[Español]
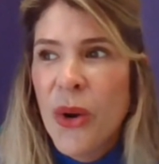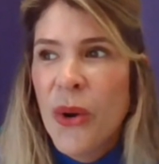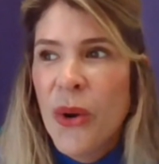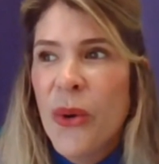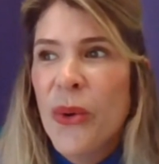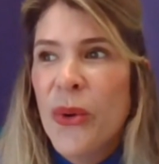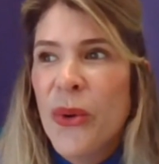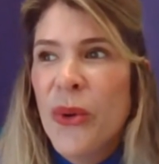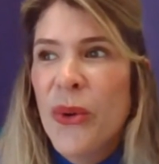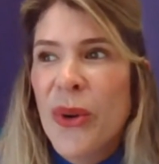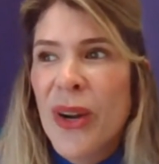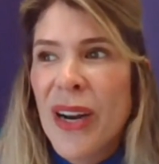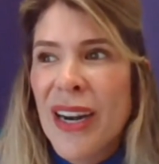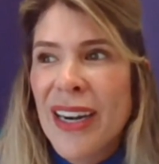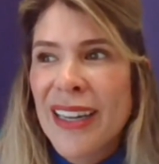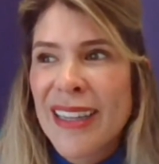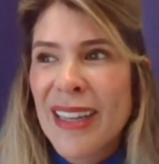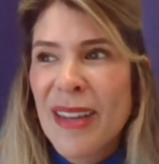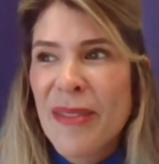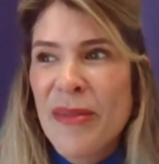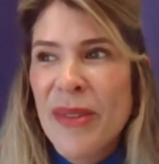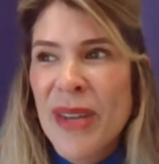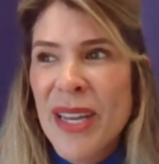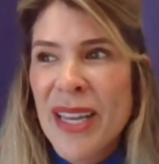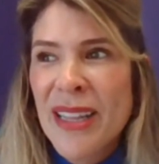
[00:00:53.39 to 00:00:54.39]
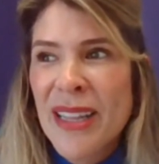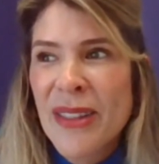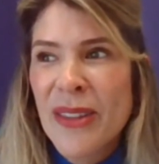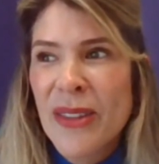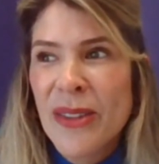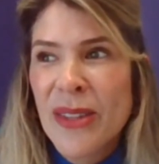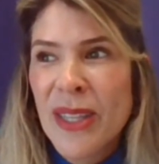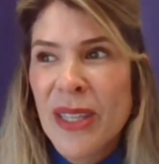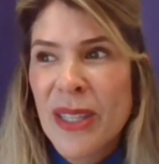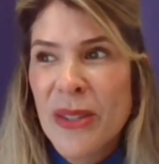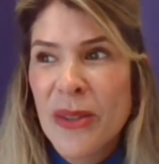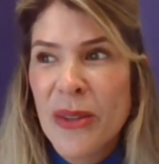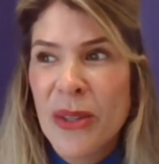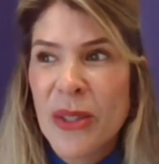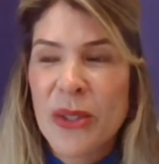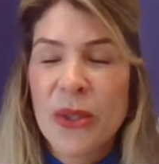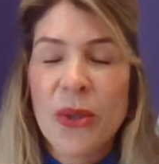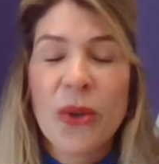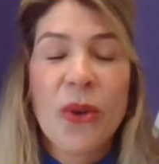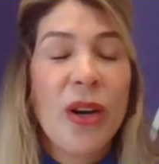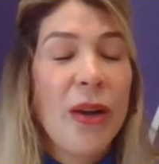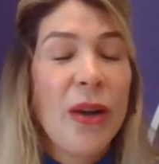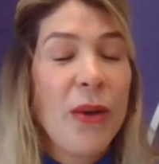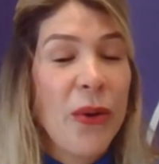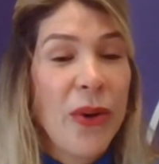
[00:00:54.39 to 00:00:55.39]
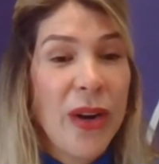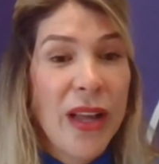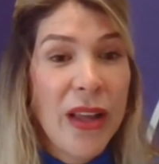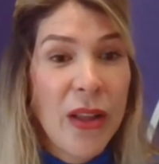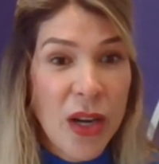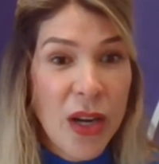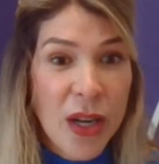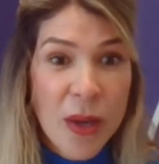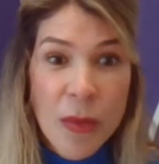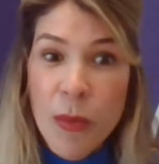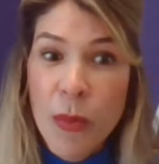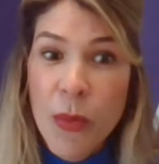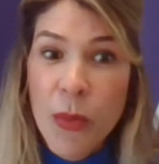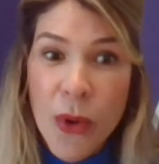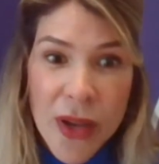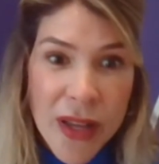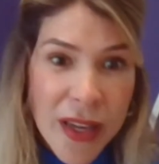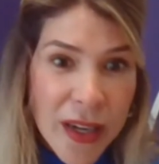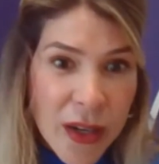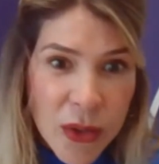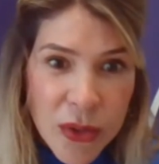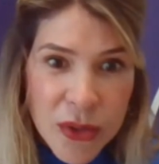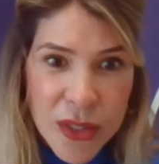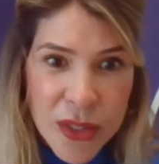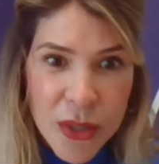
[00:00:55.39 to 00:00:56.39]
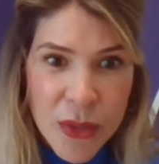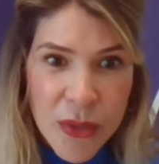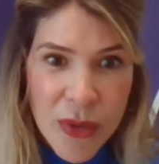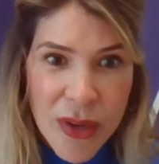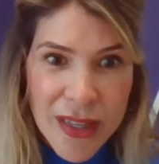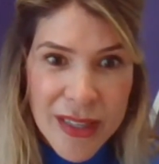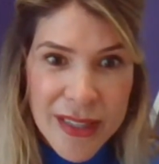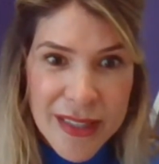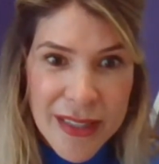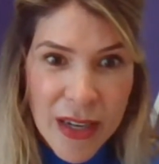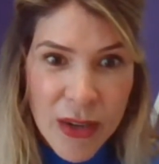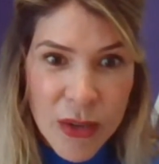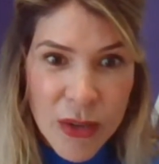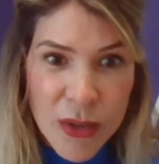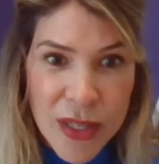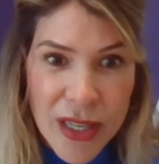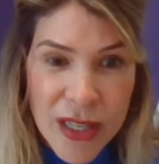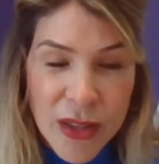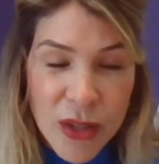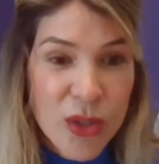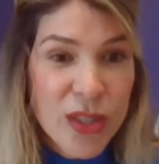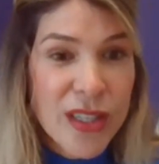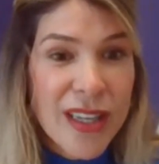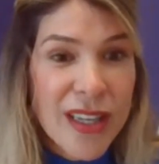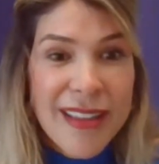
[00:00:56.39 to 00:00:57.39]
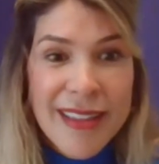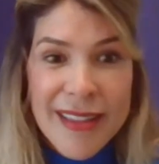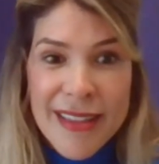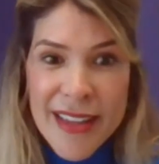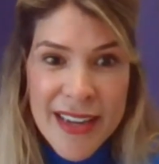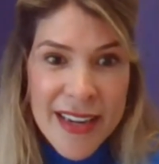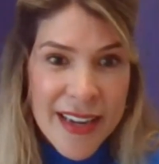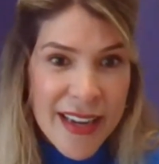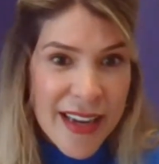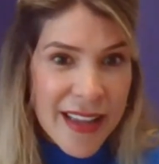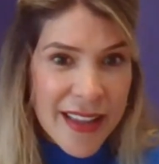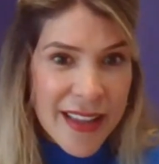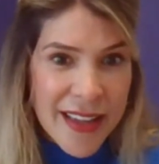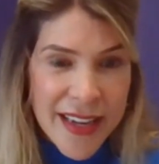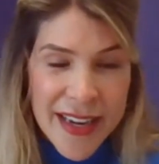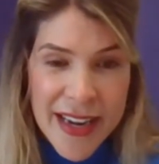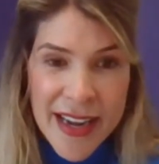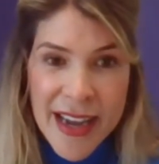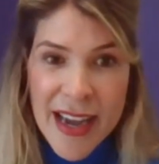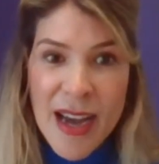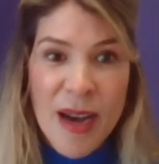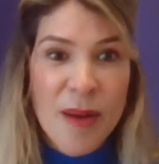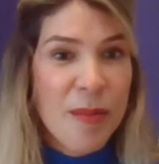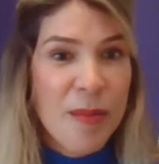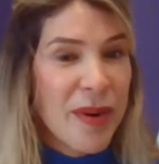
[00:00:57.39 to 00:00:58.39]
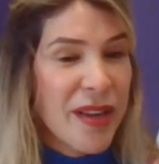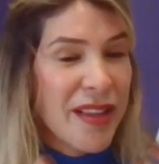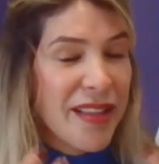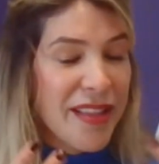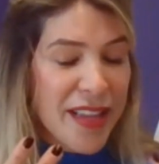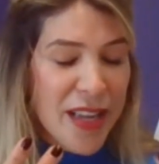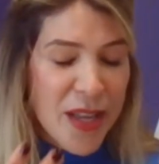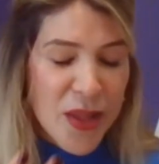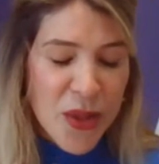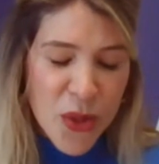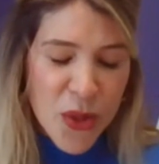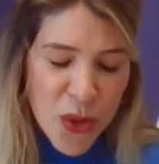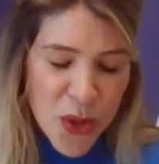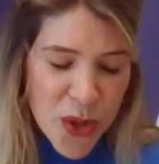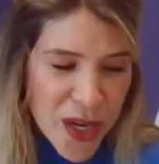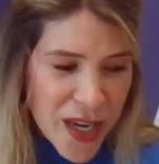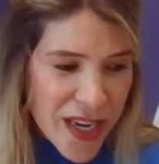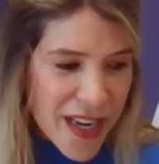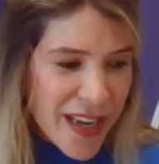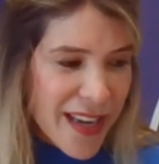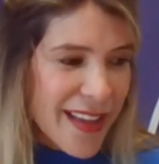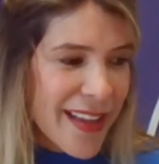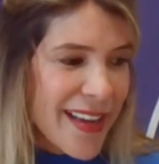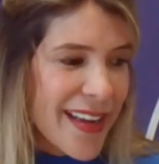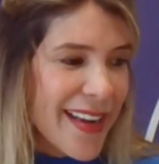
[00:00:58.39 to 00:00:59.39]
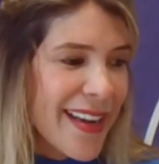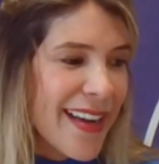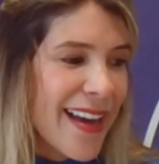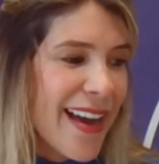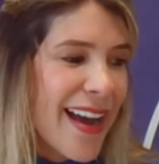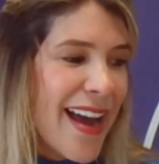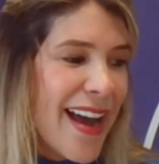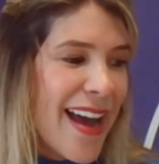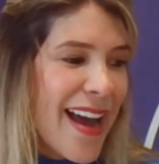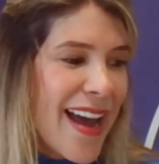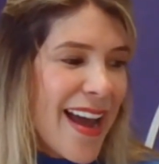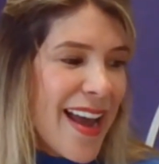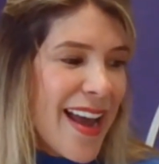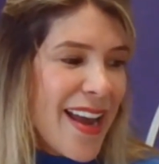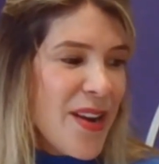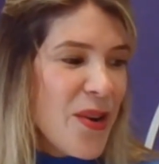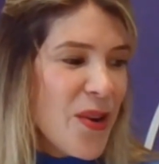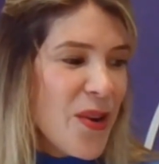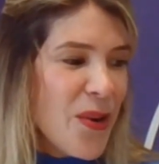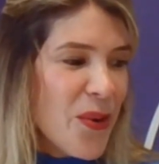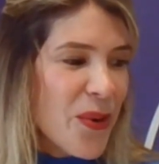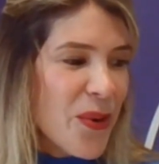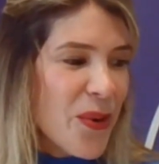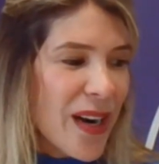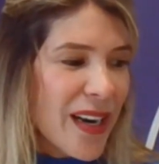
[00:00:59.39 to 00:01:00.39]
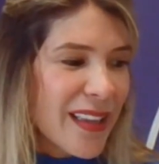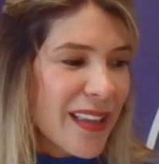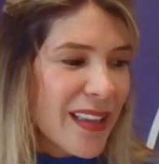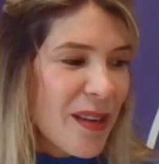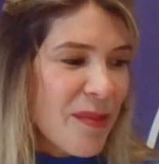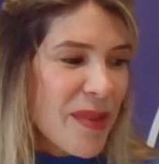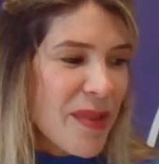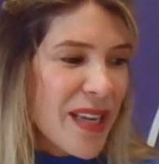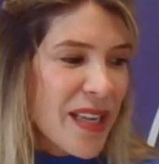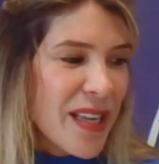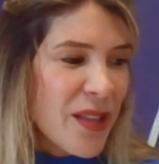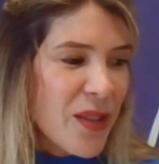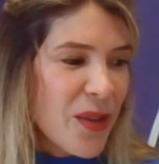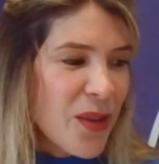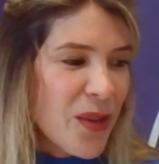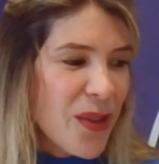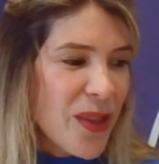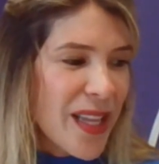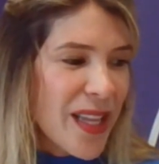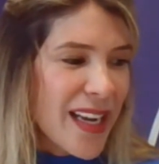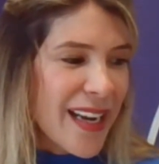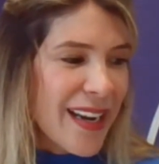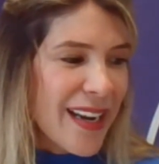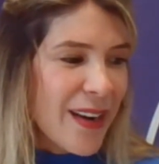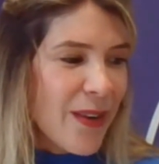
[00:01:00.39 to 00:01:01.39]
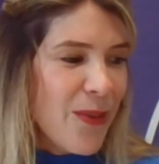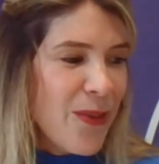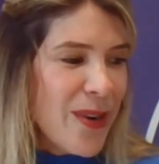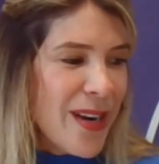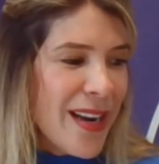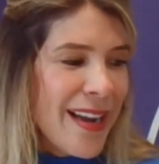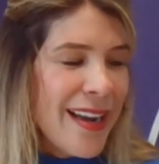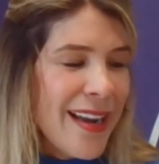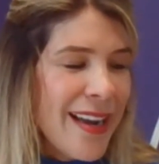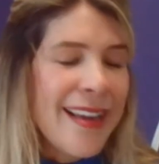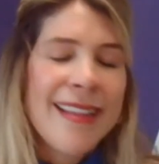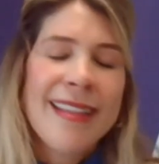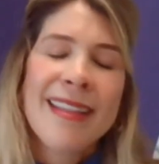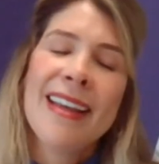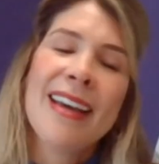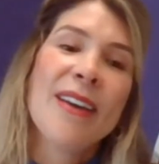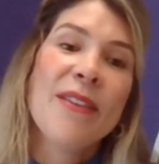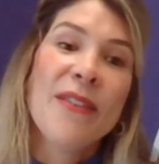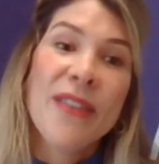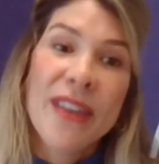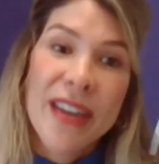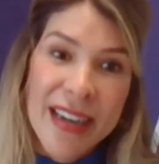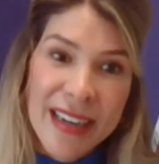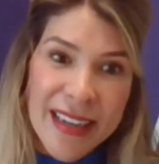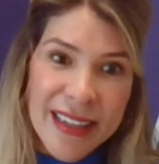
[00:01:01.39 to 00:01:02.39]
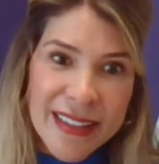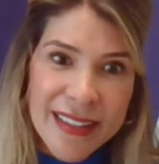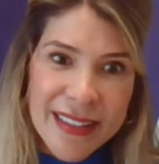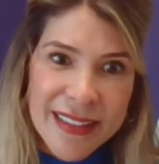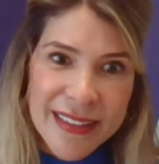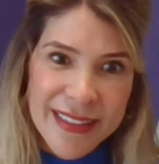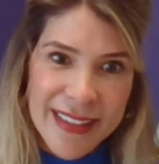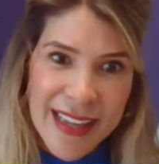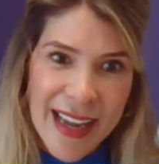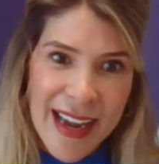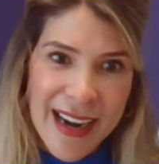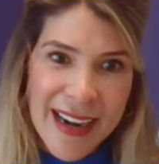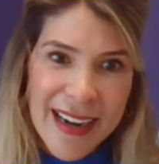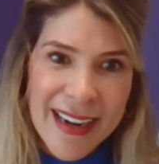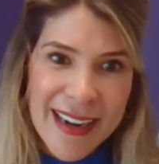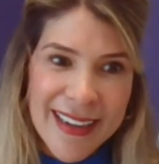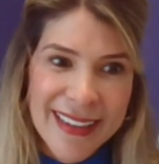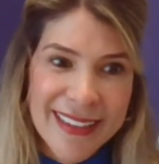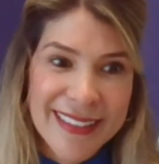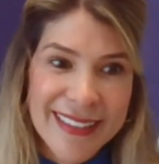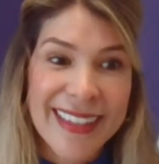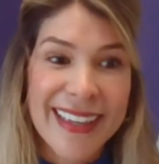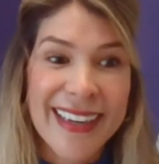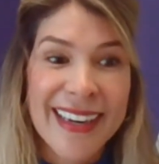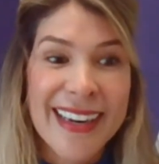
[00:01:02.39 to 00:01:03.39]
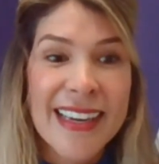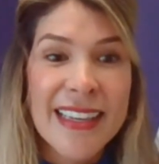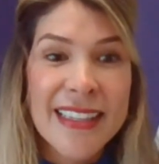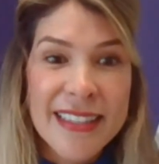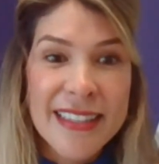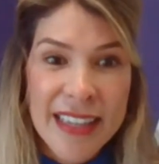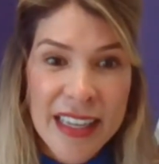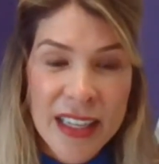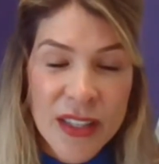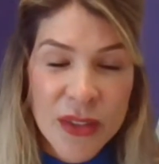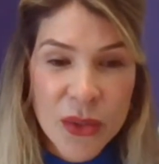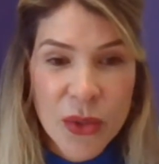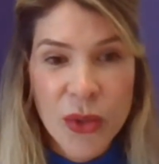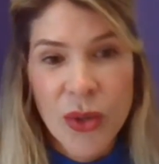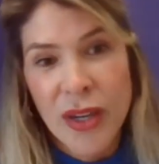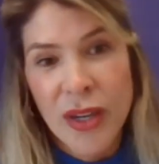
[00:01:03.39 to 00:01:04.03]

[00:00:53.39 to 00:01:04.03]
un lugar también donde nuestros colaboradores puedan continuar desarrollándose día a día, aprendiendo día a día, y un lugar también donde una agenda de bienestar esté en el centro